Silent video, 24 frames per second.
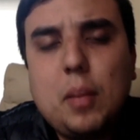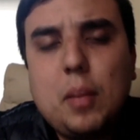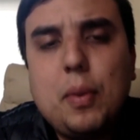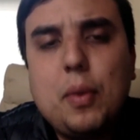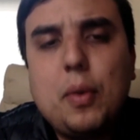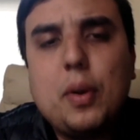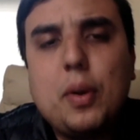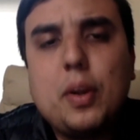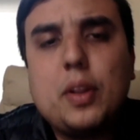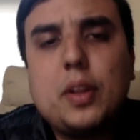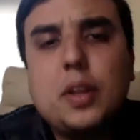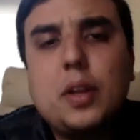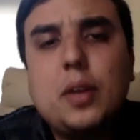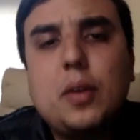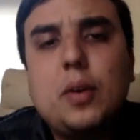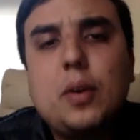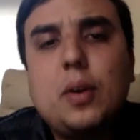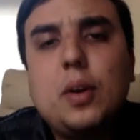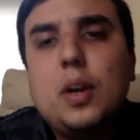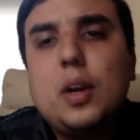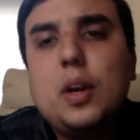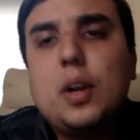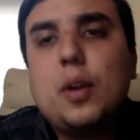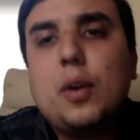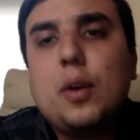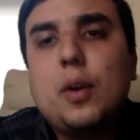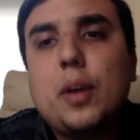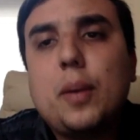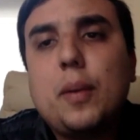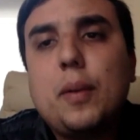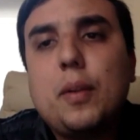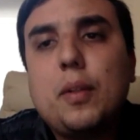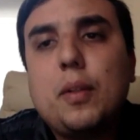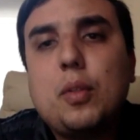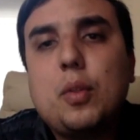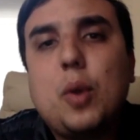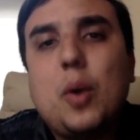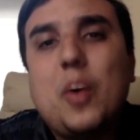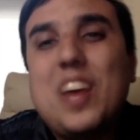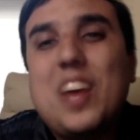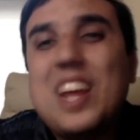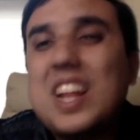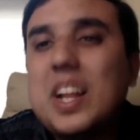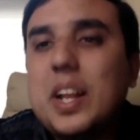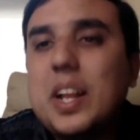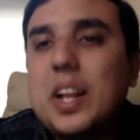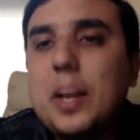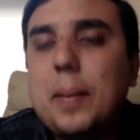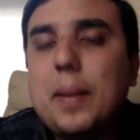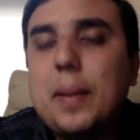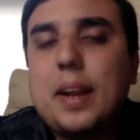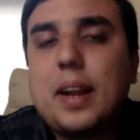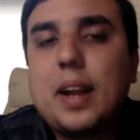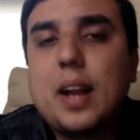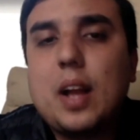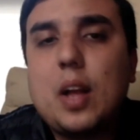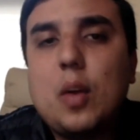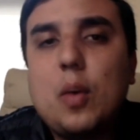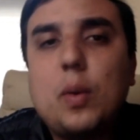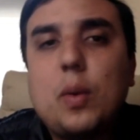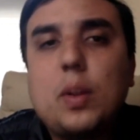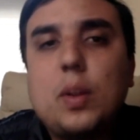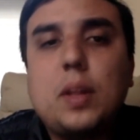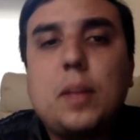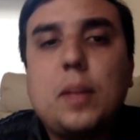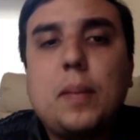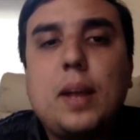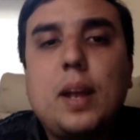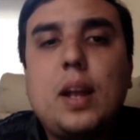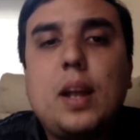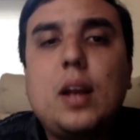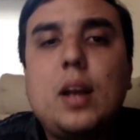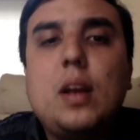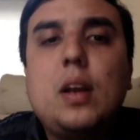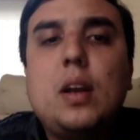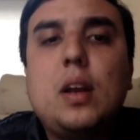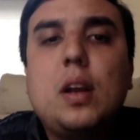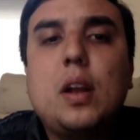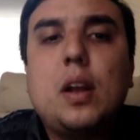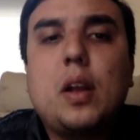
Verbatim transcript: pero reitero, creo que todavía tenía mercado en Guatemala,